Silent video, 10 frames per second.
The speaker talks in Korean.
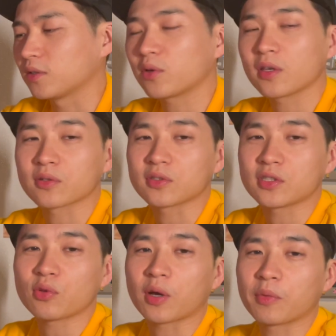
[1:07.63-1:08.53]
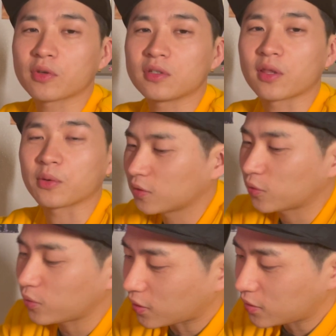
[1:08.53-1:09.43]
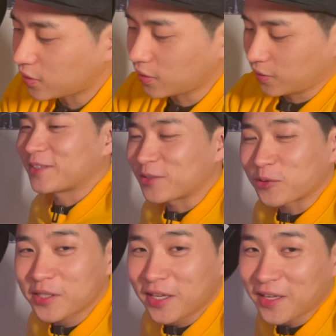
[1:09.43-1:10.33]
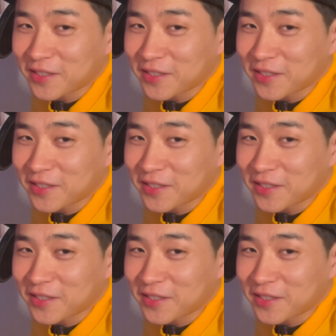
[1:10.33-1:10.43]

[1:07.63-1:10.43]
이렇게 해서 시도 안 먹힐 테고 그러니까 이제 연재해야